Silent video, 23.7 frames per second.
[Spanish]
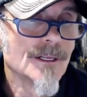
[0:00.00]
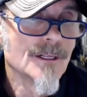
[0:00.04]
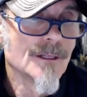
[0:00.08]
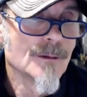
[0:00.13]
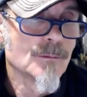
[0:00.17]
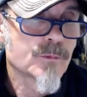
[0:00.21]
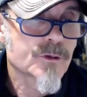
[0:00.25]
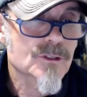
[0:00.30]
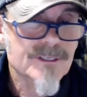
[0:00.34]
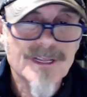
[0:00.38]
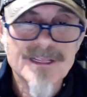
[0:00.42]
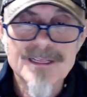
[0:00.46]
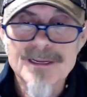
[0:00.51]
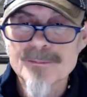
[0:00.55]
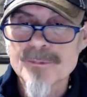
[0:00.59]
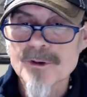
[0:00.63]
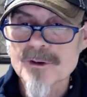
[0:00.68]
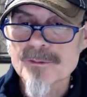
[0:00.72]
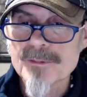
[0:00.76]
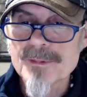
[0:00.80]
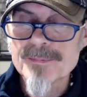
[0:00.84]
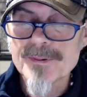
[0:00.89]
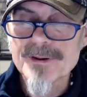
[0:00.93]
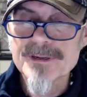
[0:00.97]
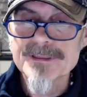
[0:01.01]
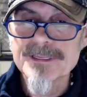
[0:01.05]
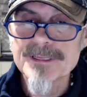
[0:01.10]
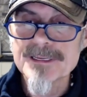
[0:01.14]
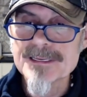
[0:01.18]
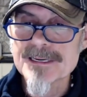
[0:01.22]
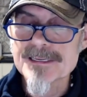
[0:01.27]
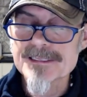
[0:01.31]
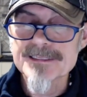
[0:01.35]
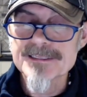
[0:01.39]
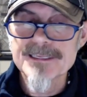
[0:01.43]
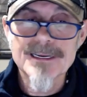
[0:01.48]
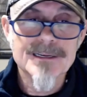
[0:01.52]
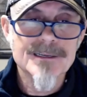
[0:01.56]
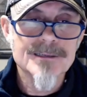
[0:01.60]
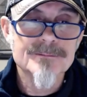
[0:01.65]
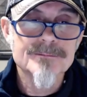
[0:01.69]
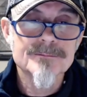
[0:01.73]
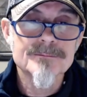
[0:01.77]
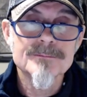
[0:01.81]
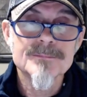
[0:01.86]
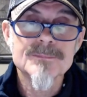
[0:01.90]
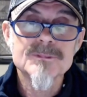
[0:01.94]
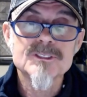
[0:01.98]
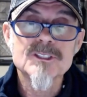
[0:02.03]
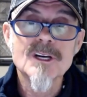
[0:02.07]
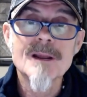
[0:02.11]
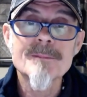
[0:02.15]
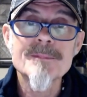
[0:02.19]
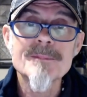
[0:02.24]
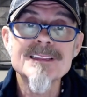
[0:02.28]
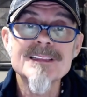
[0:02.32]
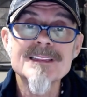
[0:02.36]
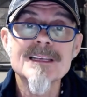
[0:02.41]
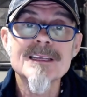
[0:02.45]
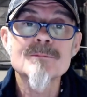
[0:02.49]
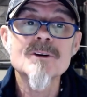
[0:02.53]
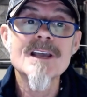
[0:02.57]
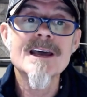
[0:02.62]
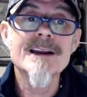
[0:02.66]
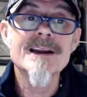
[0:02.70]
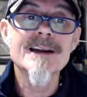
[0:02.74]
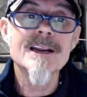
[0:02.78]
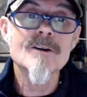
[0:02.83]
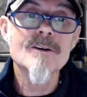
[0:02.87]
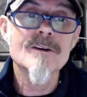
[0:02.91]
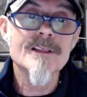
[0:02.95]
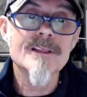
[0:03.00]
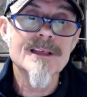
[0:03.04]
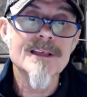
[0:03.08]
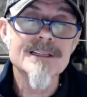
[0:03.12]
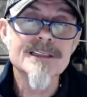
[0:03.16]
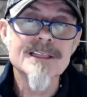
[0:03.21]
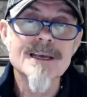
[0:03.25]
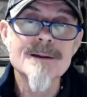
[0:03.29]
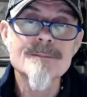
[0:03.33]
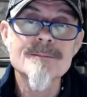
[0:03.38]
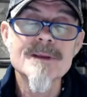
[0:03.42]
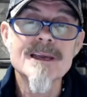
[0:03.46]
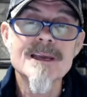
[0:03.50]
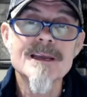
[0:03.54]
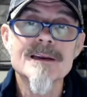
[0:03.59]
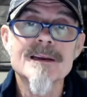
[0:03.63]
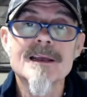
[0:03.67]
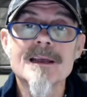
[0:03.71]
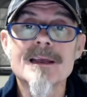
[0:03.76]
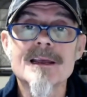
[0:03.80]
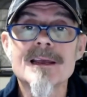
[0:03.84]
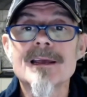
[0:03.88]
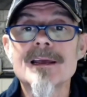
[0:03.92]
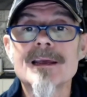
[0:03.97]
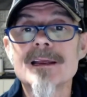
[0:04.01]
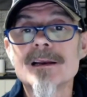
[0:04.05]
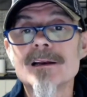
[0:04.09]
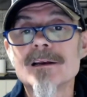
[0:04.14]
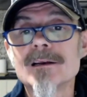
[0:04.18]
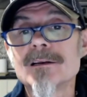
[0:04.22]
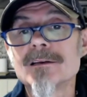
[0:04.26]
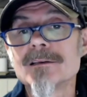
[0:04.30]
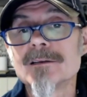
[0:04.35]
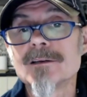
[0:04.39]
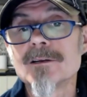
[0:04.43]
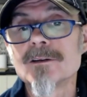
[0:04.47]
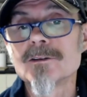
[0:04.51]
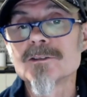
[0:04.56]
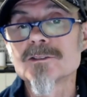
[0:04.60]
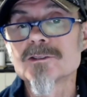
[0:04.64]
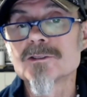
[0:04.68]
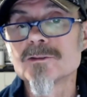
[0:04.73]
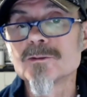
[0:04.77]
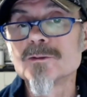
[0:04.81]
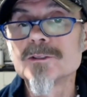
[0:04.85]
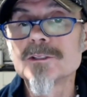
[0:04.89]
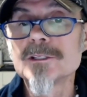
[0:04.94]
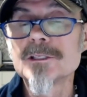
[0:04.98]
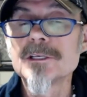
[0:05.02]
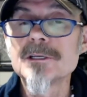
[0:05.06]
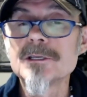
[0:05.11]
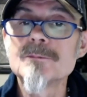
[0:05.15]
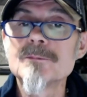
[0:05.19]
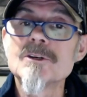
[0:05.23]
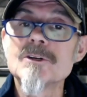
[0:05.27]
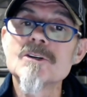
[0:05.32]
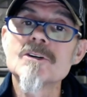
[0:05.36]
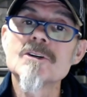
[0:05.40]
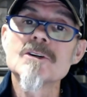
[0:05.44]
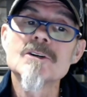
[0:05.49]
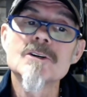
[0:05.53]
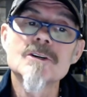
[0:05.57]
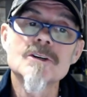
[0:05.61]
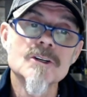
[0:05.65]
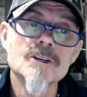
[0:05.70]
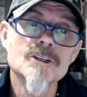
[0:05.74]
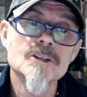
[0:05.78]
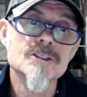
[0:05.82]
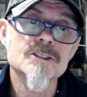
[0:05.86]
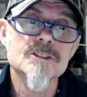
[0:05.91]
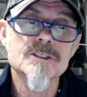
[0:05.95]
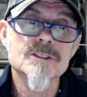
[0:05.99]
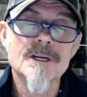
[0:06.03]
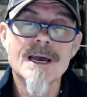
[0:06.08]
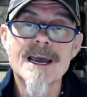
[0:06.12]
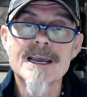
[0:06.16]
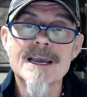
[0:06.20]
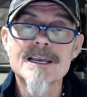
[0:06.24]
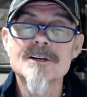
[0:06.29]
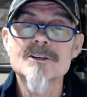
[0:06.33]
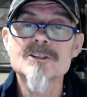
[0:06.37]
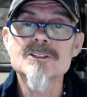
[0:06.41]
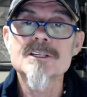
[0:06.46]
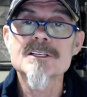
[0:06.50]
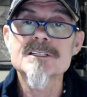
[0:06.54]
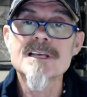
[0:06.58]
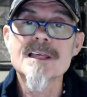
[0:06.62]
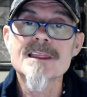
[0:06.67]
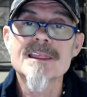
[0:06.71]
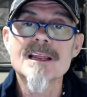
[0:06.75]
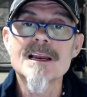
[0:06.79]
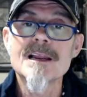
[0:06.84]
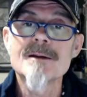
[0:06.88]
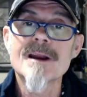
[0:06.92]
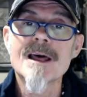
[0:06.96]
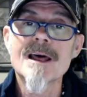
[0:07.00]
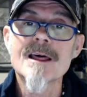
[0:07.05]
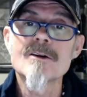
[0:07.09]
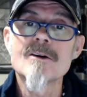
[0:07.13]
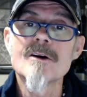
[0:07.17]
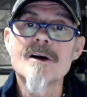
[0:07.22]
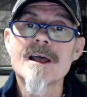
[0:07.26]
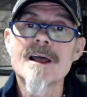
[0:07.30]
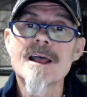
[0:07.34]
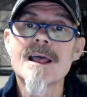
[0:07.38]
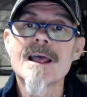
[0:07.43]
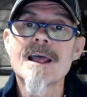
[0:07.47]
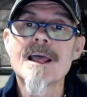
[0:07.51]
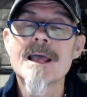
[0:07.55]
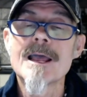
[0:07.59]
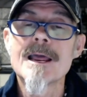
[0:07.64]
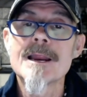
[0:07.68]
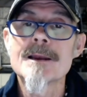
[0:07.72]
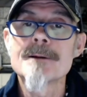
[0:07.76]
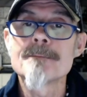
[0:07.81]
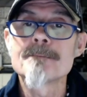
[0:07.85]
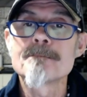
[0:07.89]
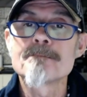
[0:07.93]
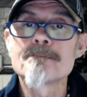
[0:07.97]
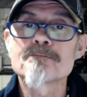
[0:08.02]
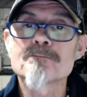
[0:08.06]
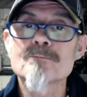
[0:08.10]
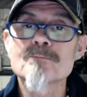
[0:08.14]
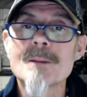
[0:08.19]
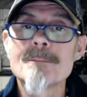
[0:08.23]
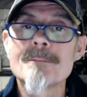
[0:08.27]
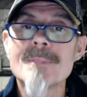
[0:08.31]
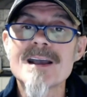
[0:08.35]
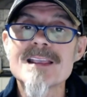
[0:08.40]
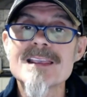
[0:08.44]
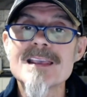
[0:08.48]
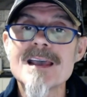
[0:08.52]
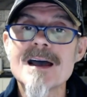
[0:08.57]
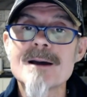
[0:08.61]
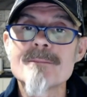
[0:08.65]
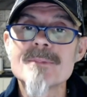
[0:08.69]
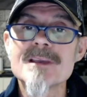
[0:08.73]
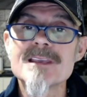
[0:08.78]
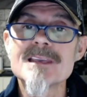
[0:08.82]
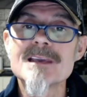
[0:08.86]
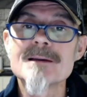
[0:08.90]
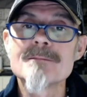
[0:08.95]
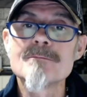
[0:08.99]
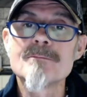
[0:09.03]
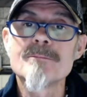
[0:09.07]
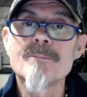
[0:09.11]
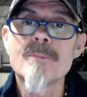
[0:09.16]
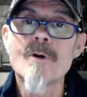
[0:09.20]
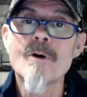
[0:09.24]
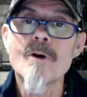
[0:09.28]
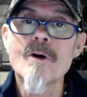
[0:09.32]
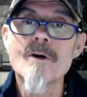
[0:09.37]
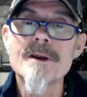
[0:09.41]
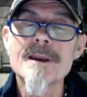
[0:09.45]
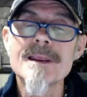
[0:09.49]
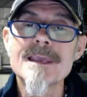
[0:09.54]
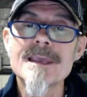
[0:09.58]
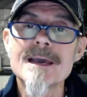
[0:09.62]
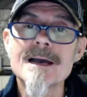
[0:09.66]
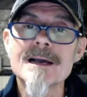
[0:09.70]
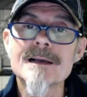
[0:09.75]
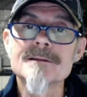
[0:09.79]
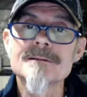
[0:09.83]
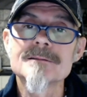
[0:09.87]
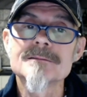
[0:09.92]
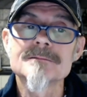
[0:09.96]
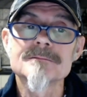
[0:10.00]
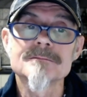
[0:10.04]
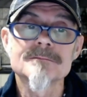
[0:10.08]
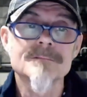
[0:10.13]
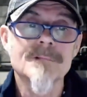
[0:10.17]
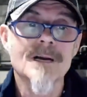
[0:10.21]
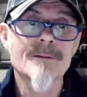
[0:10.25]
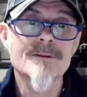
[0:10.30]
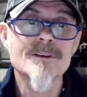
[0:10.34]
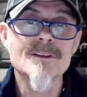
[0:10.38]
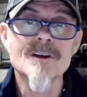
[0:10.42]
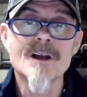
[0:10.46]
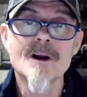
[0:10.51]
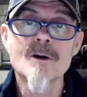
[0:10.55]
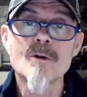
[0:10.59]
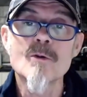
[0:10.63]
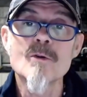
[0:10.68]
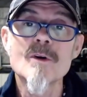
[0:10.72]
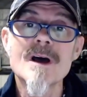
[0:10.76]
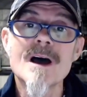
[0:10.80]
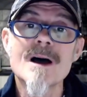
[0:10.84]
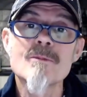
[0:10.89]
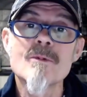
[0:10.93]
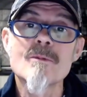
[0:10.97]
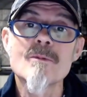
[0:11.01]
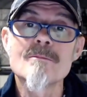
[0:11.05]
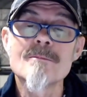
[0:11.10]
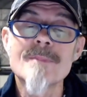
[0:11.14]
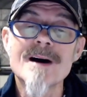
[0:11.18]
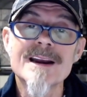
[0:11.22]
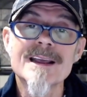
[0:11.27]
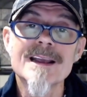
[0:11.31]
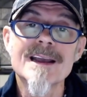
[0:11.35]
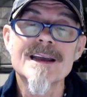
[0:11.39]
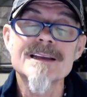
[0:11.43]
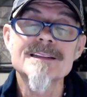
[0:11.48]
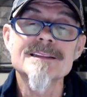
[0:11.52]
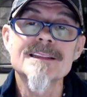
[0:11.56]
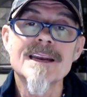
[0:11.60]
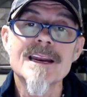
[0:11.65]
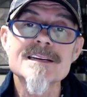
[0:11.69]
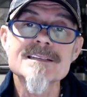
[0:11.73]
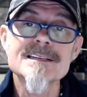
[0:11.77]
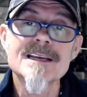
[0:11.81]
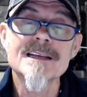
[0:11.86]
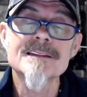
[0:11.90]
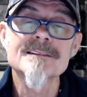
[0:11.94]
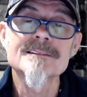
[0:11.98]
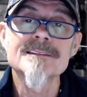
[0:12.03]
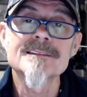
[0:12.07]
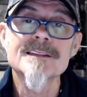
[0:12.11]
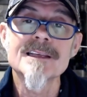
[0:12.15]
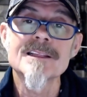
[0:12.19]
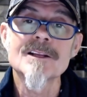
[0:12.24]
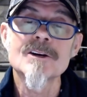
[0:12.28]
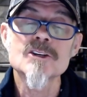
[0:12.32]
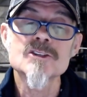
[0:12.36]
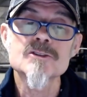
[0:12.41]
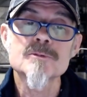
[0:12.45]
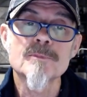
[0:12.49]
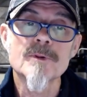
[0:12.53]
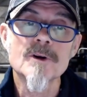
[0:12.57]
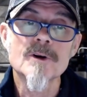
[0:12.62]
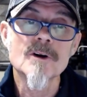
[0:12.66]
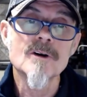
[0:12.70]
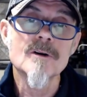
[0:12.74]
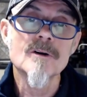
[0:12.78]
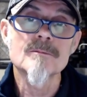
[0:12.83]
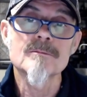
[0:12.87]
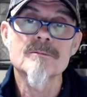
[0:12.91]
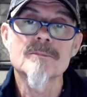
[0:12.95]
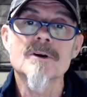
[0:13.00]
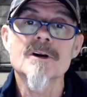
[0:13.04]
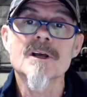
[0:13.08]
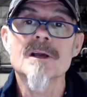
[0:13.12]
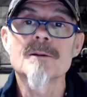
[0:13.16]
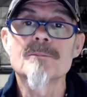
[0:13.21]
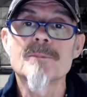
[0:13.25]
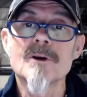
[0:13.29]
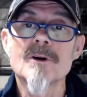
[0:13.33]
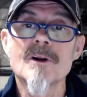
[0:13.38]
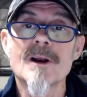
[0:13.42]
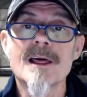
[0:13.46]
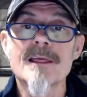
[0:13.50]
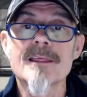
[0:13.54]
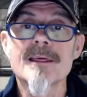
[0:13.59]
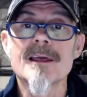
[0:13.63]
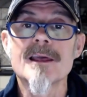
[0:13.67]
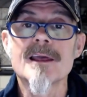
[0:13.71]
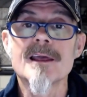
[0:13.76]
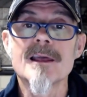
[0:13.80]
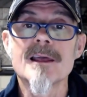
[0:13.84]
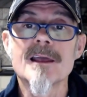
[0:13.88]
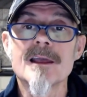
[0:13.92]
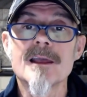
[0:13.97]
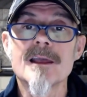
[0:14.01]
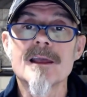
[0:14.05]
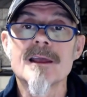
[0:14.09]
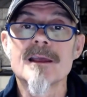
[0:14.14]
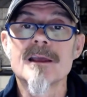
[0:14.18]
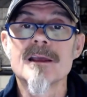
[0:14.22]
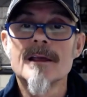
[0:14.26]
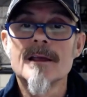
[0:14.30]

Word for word: Pues nada, por mi parte ya está. Mm, solamente voy a recordar también en los últimos Airos que se han celebrado en Miami y en Polonia. Ha habido alguna marca interesante de los Pro, por ejemplo la de